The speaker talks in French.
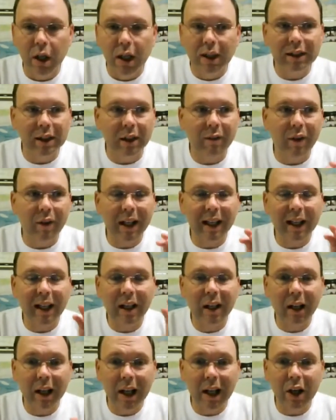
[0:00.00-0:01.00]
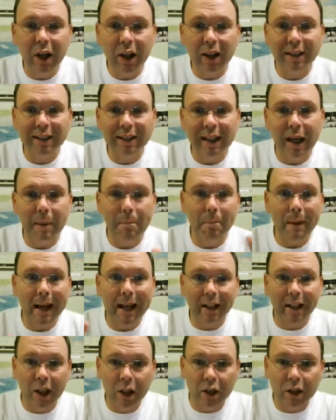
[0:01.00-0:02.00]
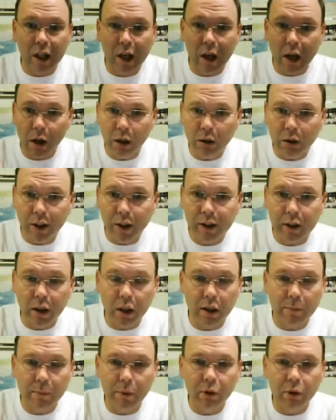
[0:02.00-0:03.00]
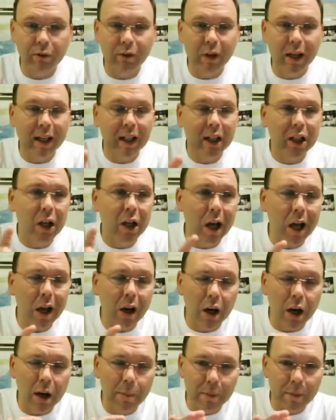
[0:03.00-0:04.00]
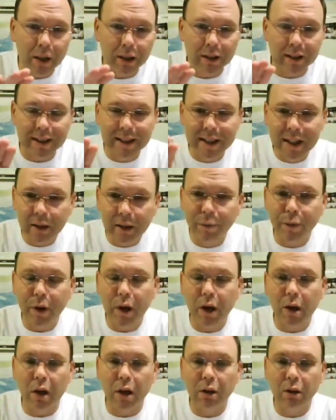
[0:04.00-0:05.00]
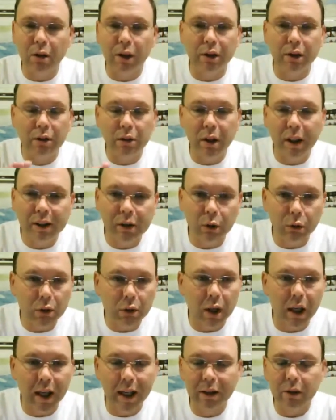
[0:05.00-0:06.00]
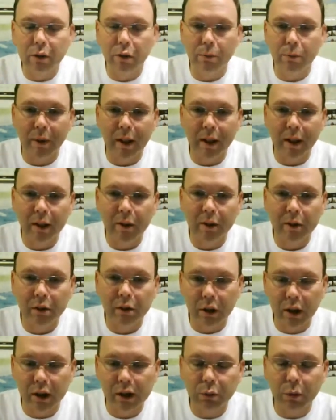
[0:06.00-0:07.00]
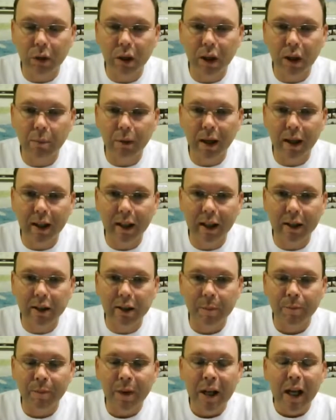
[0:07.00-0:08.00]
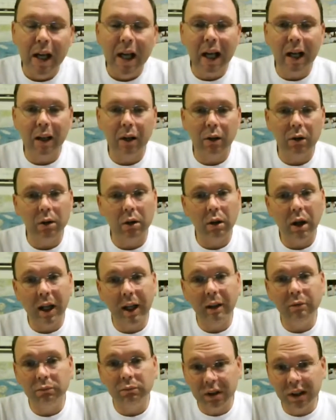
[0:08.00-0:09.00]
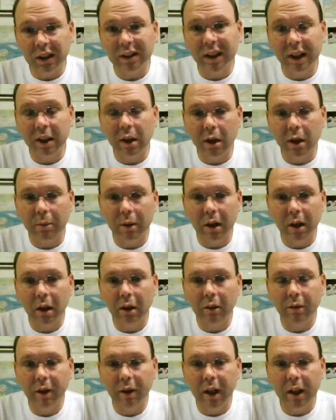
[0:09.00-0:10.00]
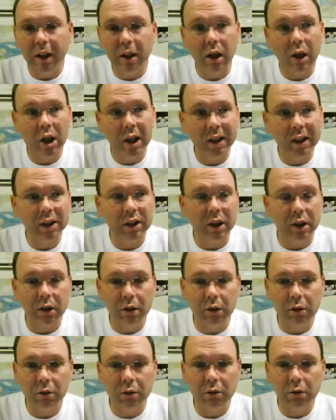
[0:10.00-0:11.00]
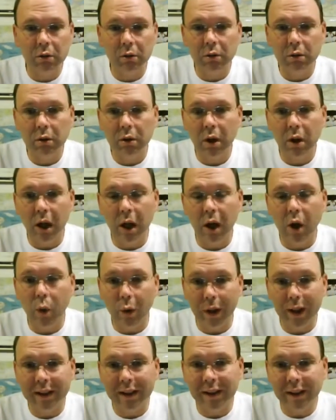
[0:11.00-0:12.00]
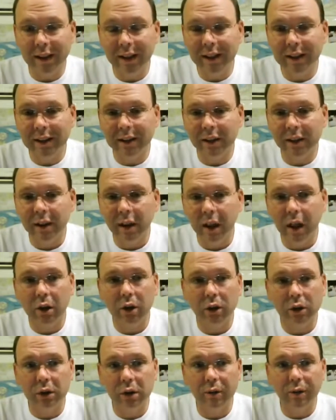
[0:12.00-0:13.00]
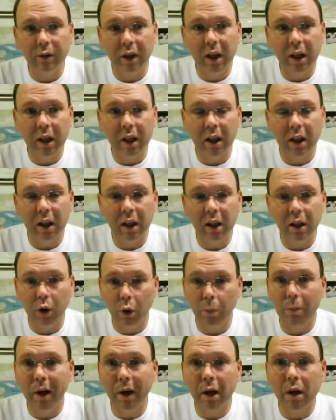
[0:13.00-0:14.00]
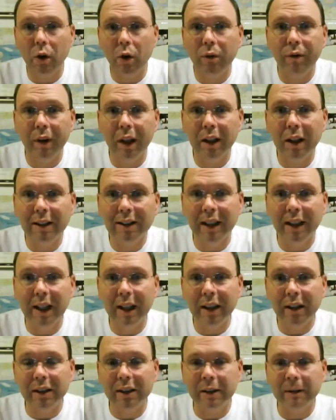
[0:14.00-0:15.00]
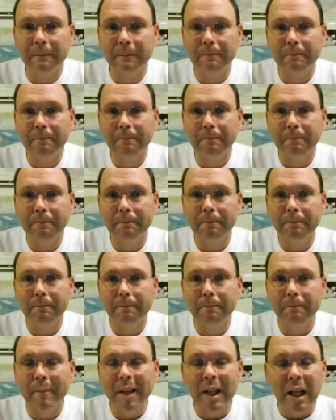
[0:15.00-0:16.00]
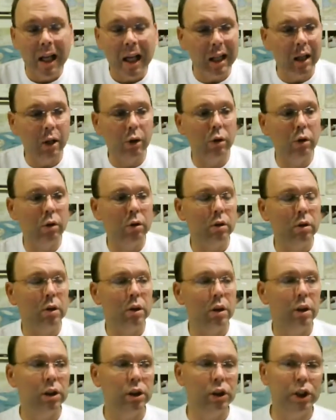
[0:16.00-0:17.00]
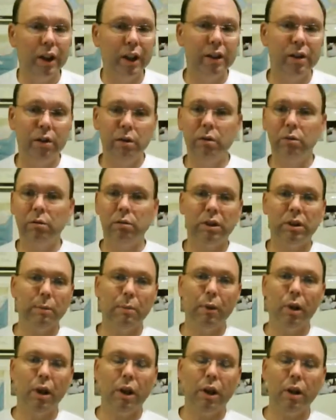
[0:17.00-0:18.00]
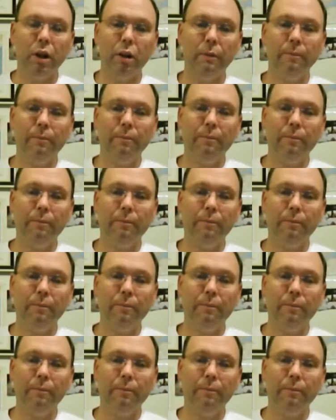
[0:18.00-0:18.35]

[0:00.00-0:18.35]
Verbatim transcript: Ça va être clair que sa manière d'entrer dans le monde va être carrément différente que tous les autres êtres humains sur l'histoire de la planète. Alors, hey, ça c'est carrément le fait. Le reste de nous, ah, on existe à cause du fait que nos parents ont fait le sexe. Alors, Jésus, c'est pas le cas.